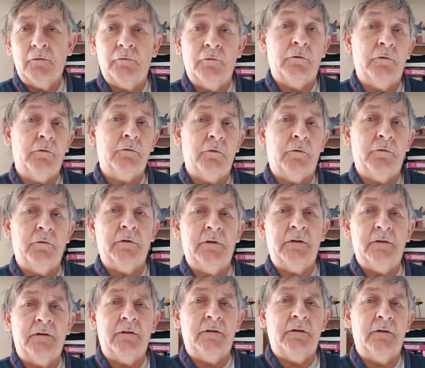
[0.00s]
Donc, on,
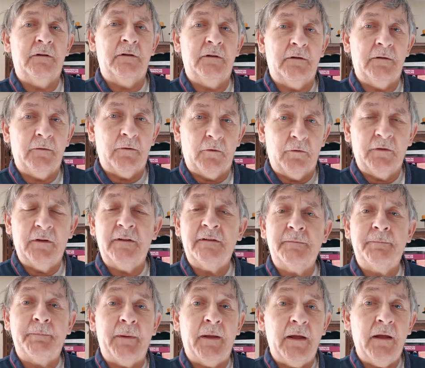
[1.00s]
on
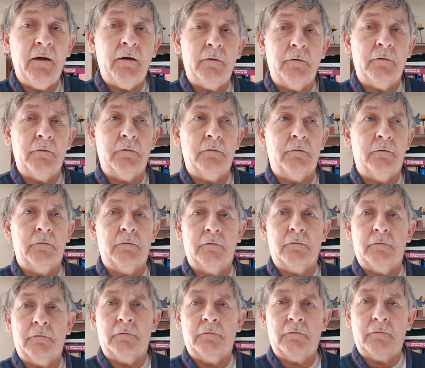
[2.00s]
espère
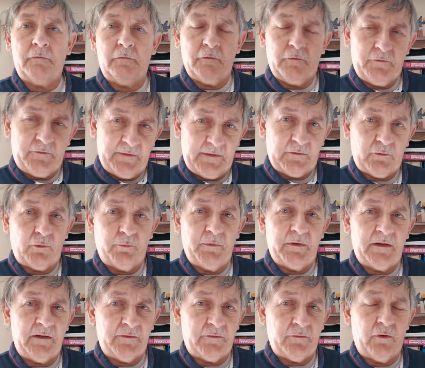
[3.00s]
euh, que cette
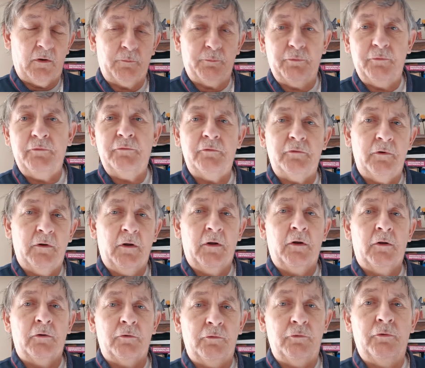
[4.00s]
rémunération, en plus de,
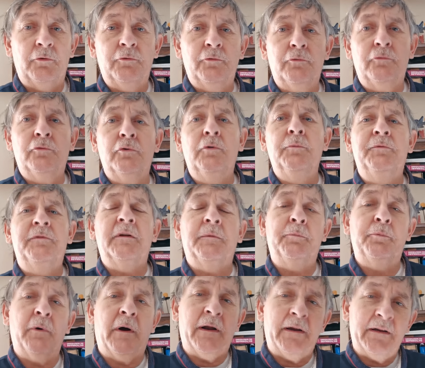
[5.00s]
de YouTube, c'est
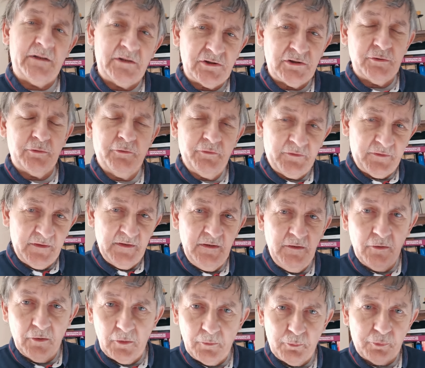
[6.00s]
pour alléger aussi
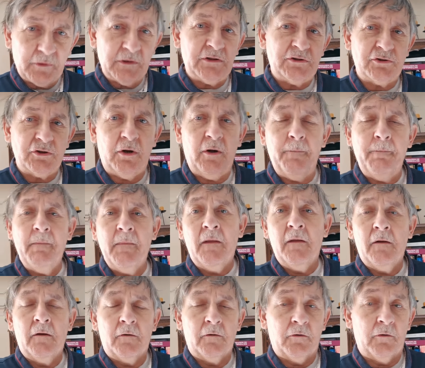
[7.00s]
euh, pour les gens
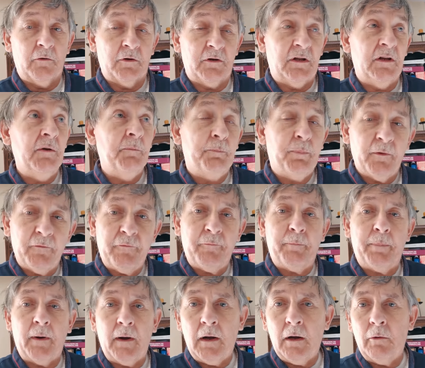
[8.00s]
euh, qui ne peuvent
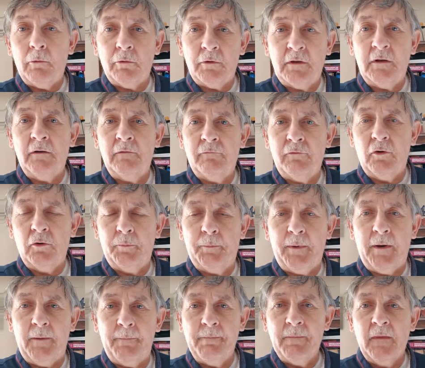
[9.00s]
pas ou qui ne veulent
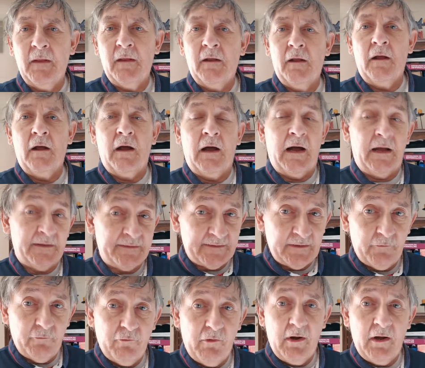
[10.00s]
pas. À
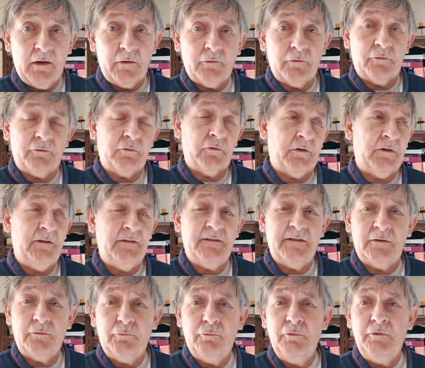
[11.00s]
savoir que ceux qui
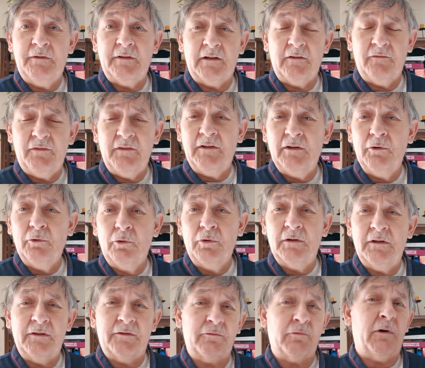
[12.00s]
écoutent cette vidéo
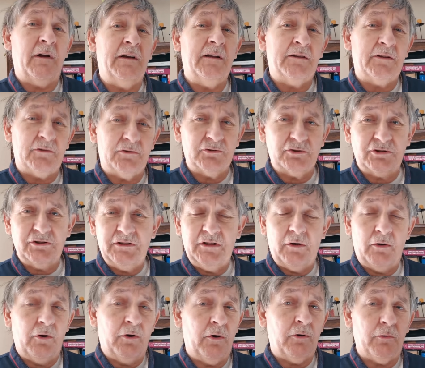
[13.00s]
qui sont à
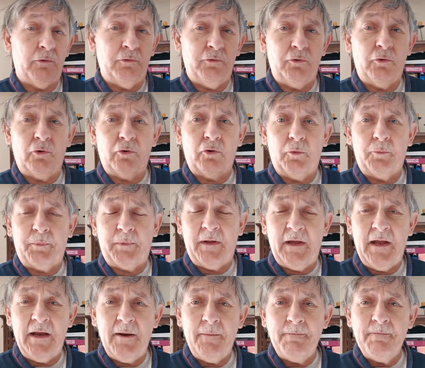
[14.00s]
l'étranger hors Union
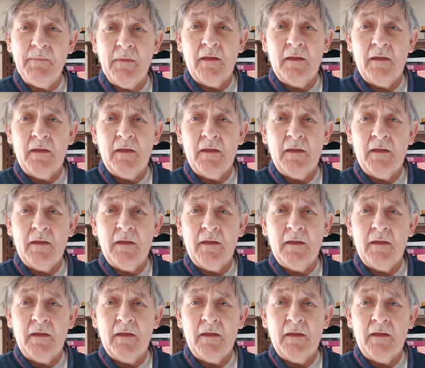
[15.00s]
européenne,